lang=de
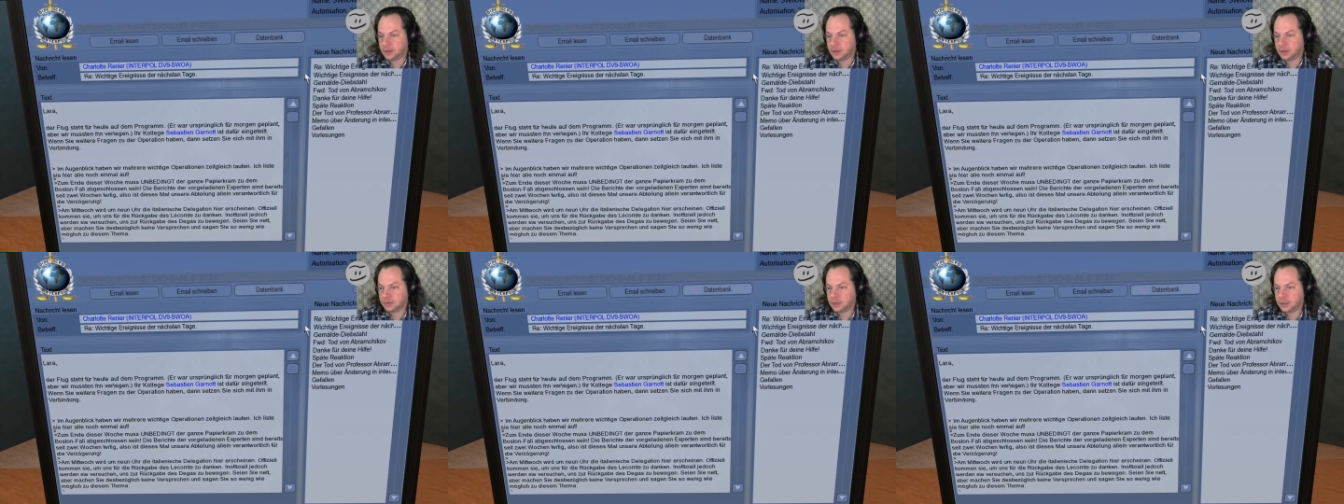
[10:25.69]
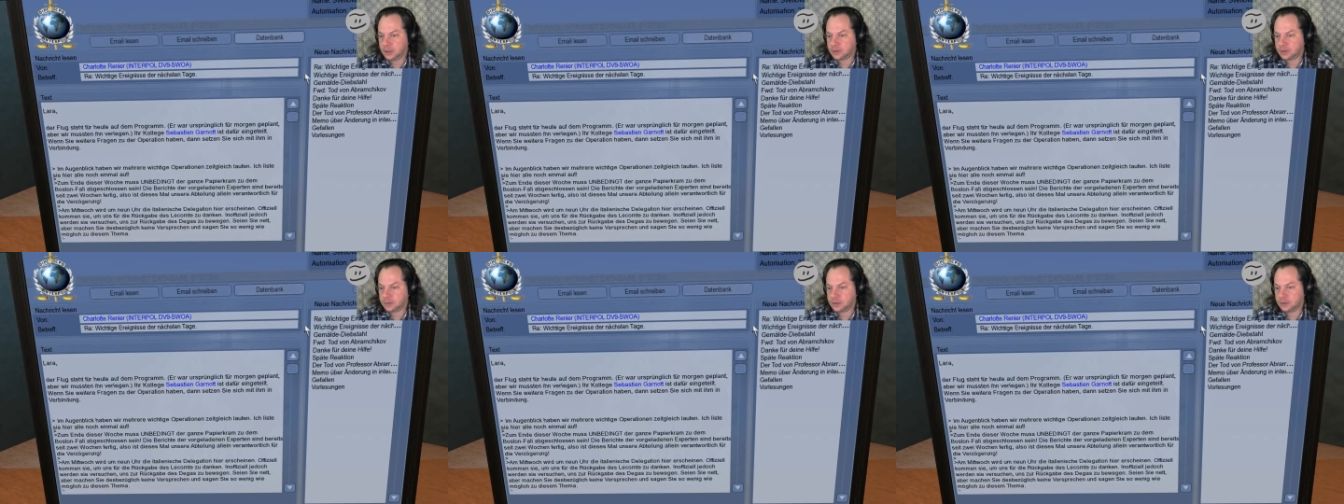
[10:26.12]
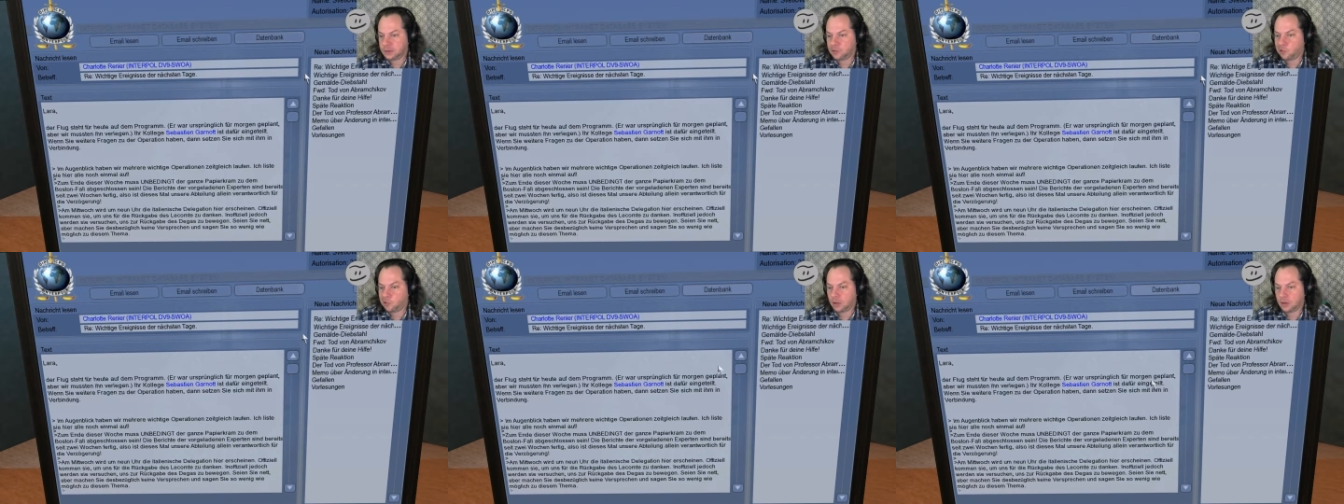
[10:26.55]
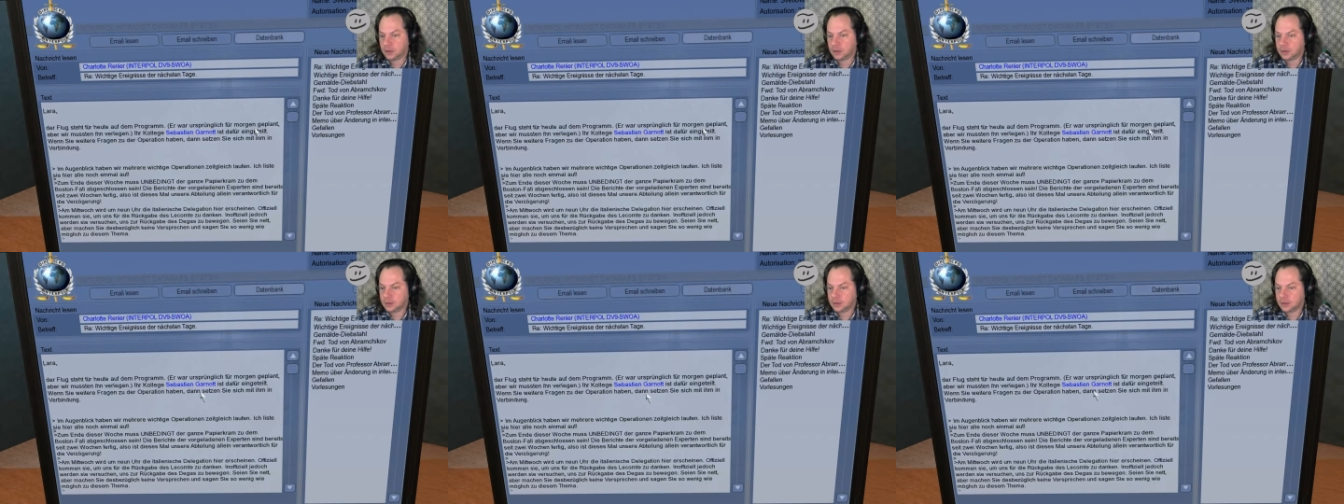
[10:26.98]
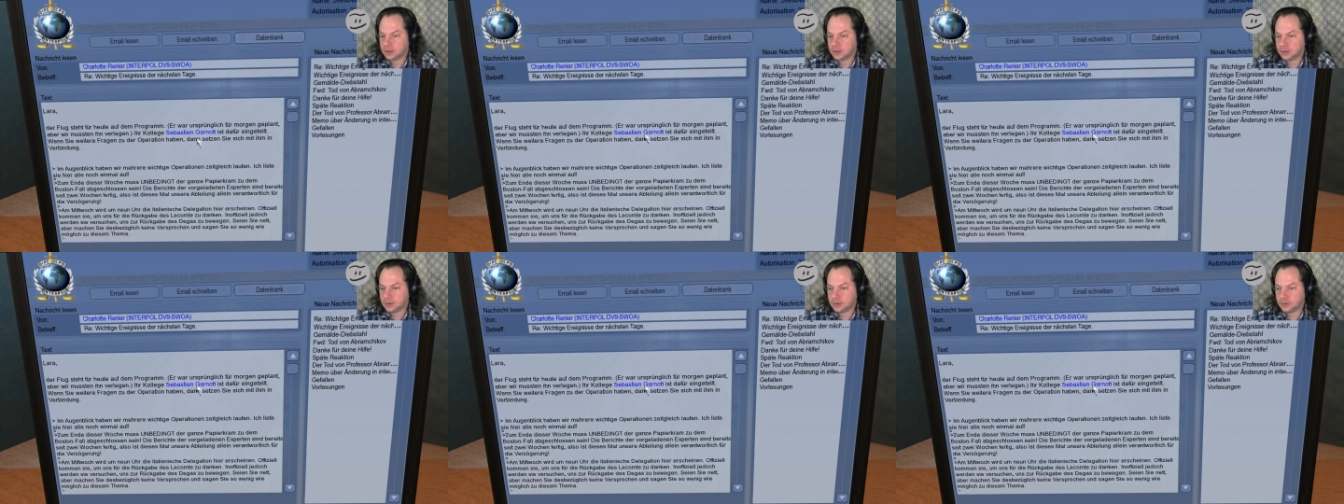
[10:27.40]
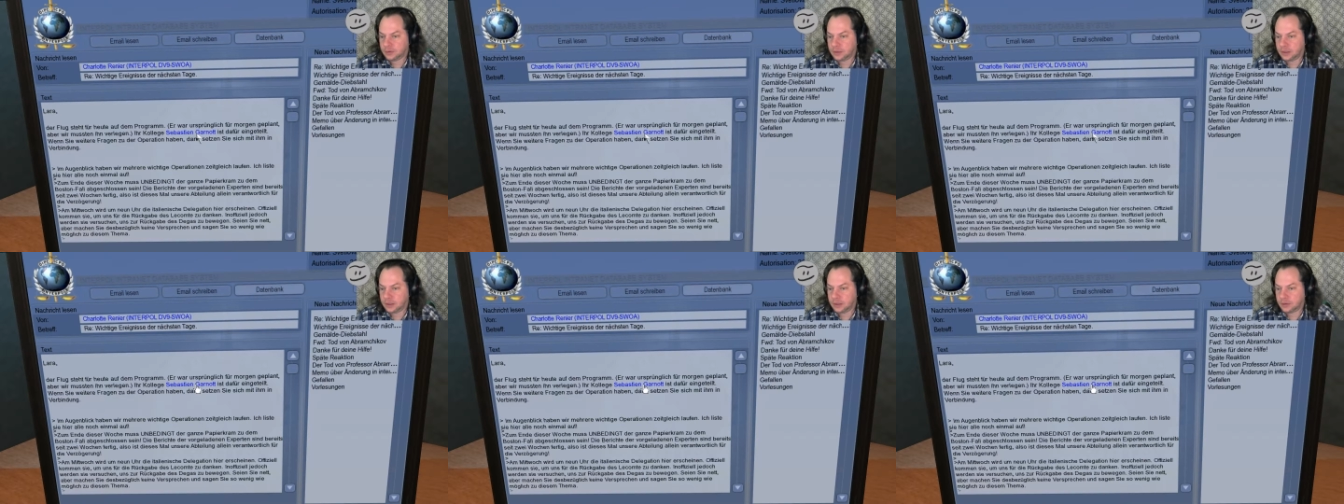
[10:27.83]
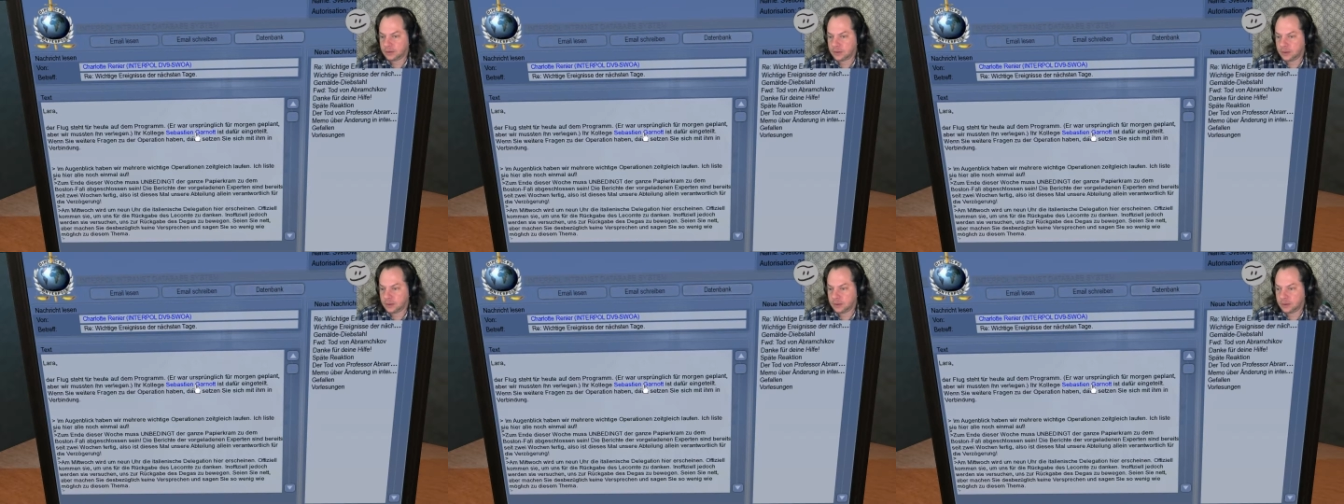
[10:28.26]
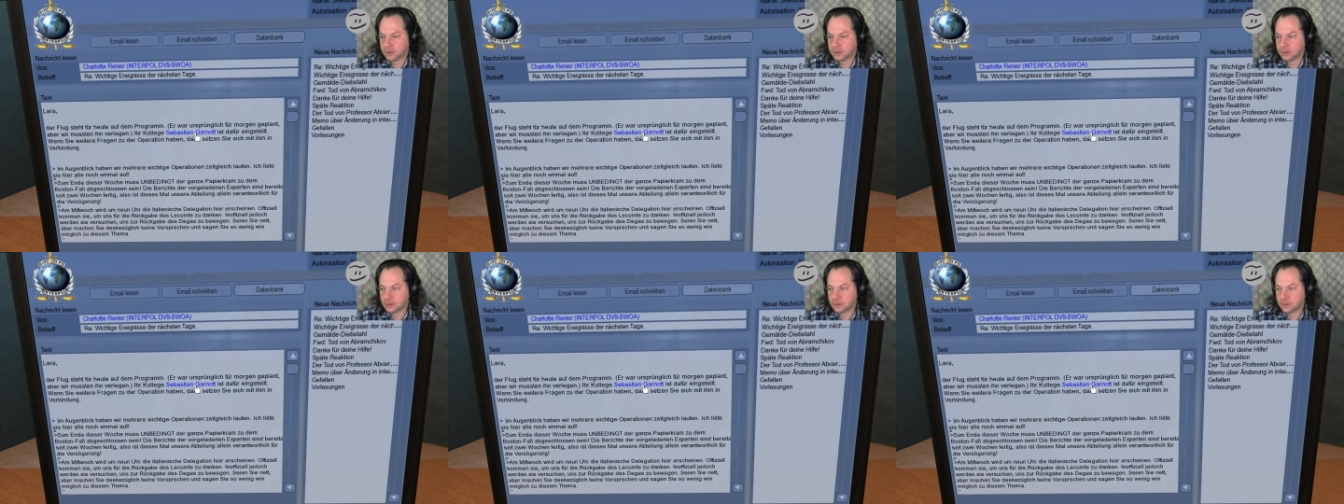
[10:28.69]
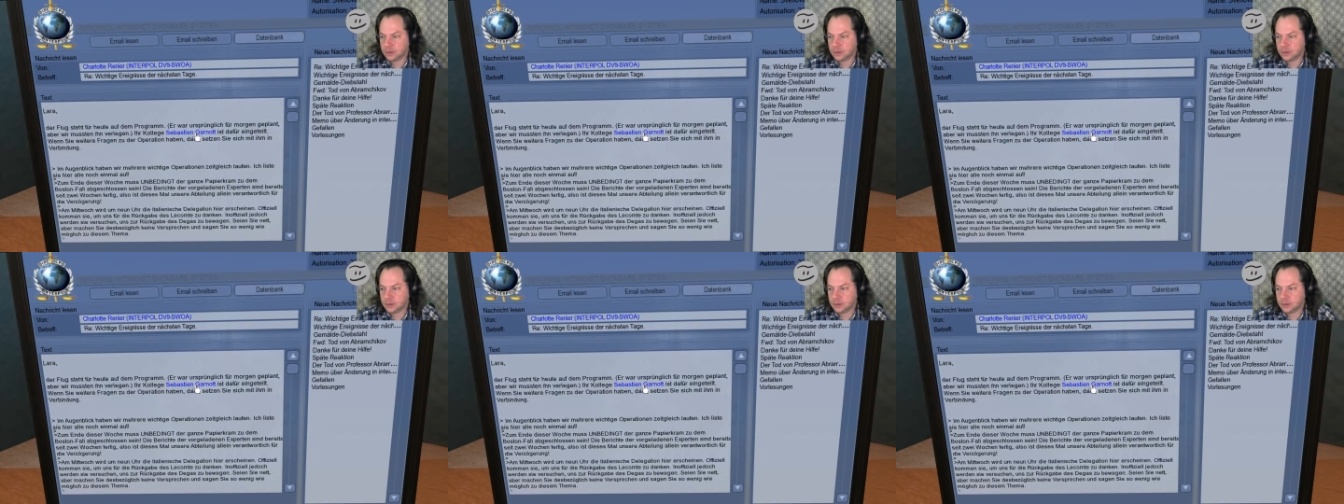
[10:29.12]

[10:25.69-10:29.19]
Ihr Kollege Sapsenbauer ist dafür eingeteilt.